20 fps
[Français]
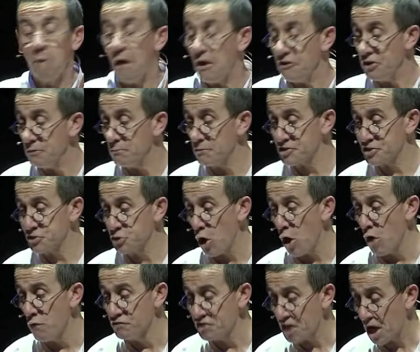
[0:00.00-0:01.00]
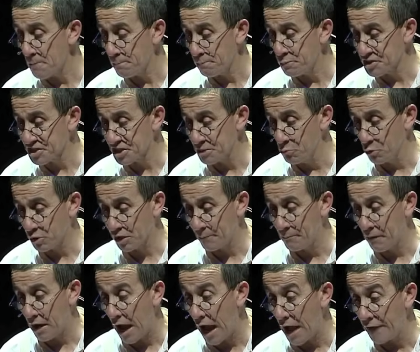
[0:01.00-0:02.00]
Mais il dit, monsieur, vous avez poussé mon
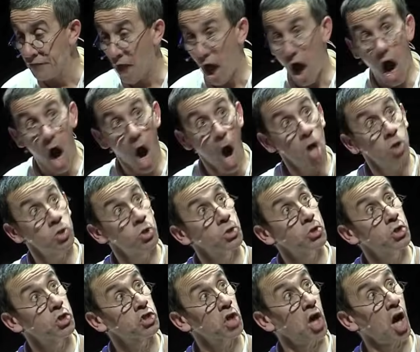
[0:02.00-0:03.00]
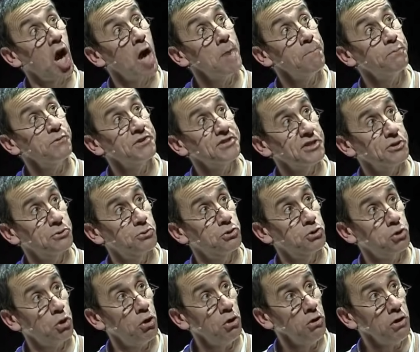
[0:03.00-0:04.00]
camarade Ah, il dit, j'ai rien poussé
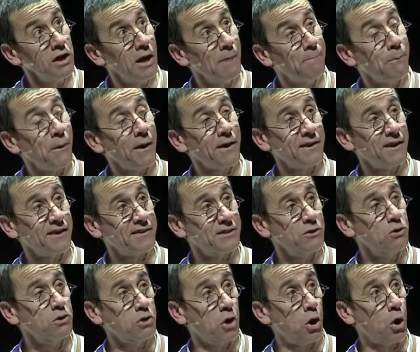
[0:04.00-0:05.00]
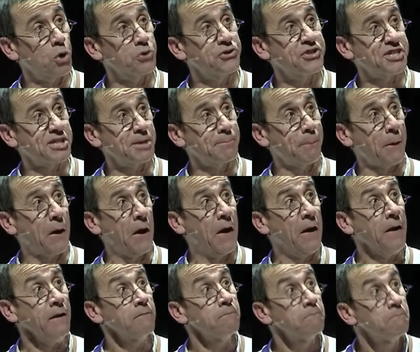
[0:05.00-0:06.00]
du tout, il n'a pas regardé encore au de si
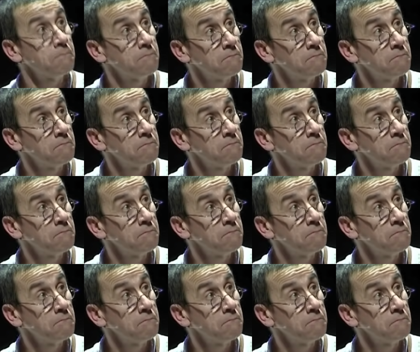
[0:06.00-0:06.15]
près.